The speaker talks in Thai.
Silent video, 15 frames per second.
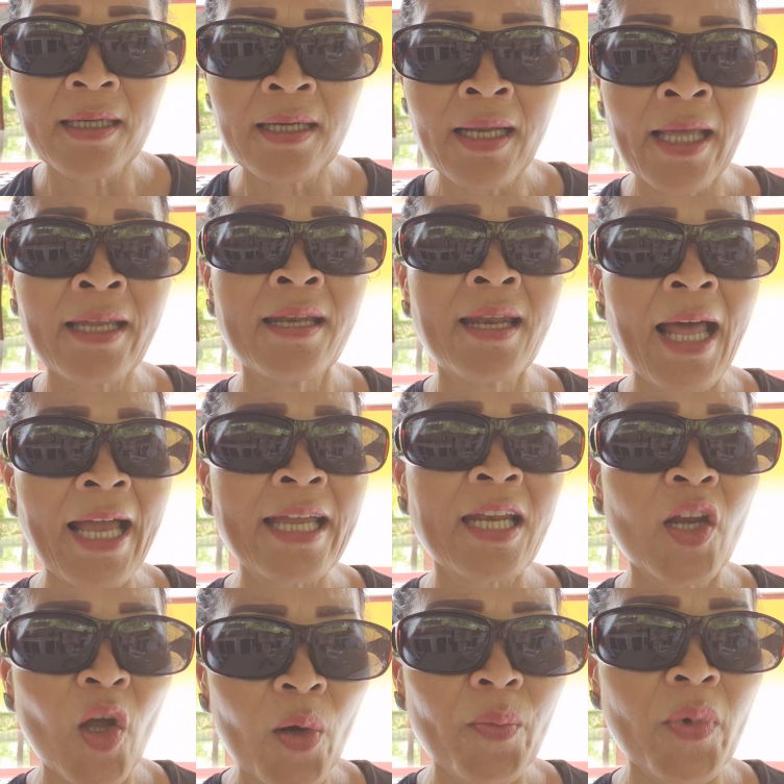หลายหลายหลาย
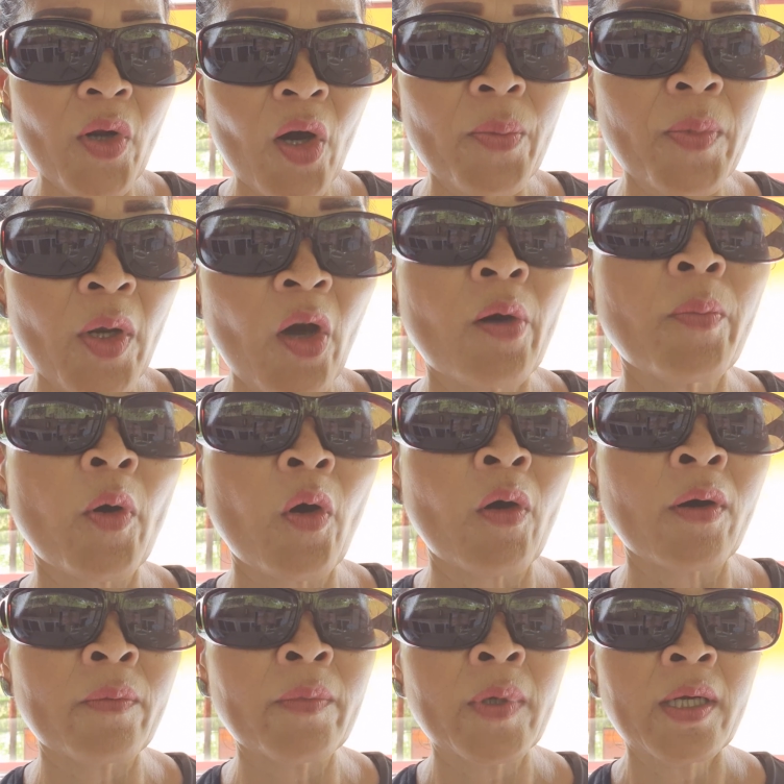รอบรอบรอบของ
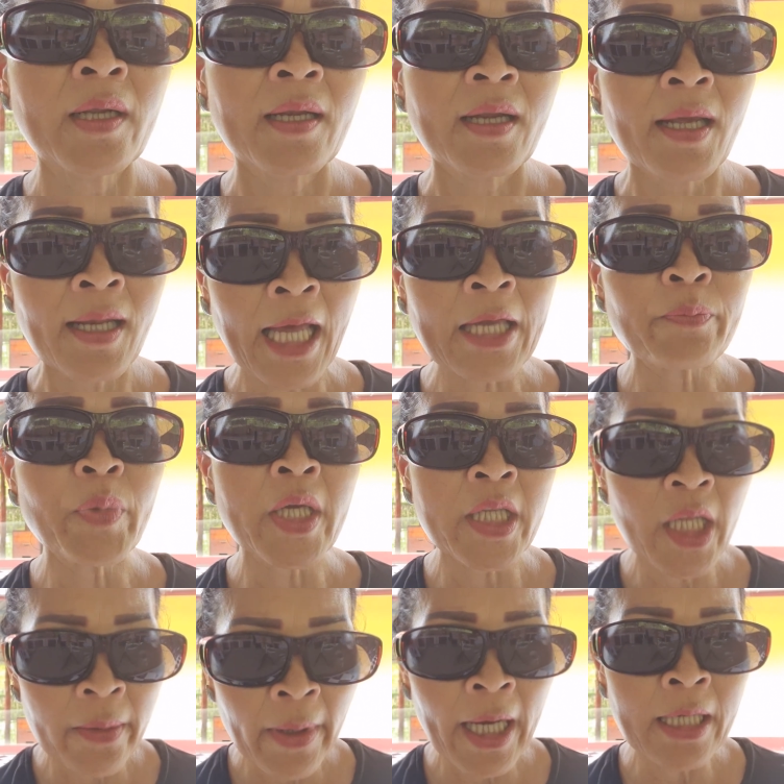หลายหลายปี
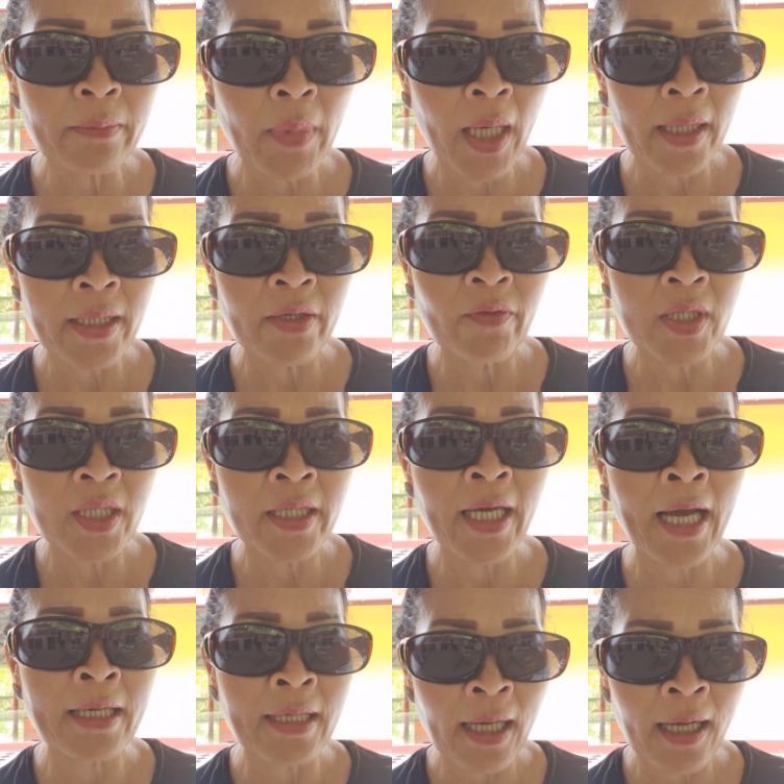ที่ผ่านมาที่เราเอ่ย
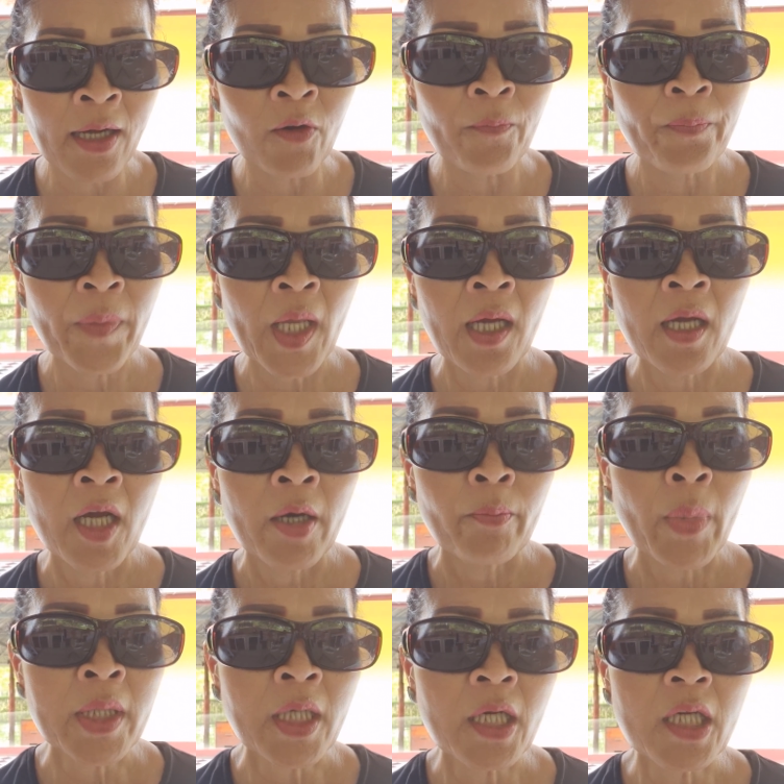อ่านข่าว
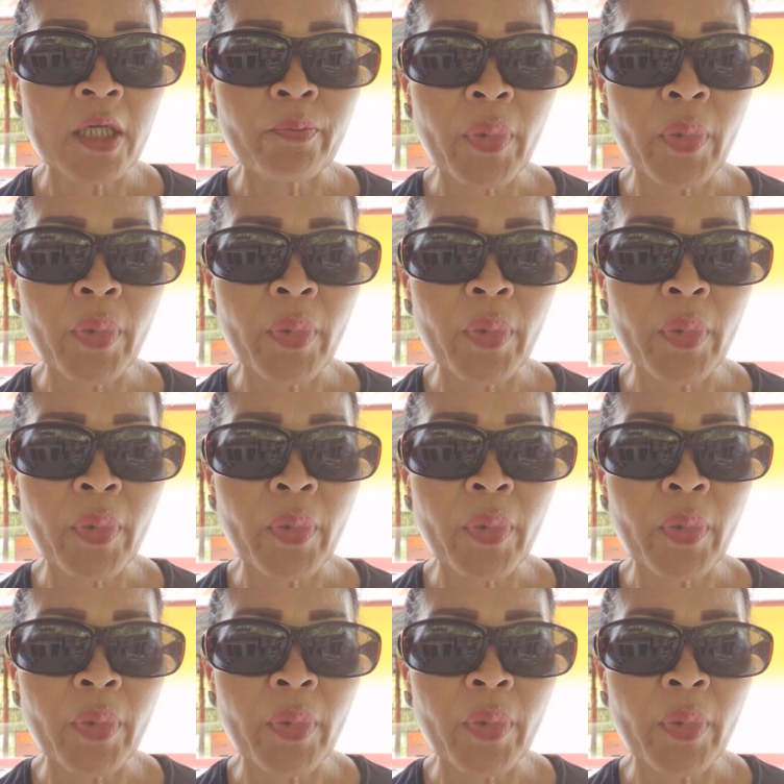มันก็เลย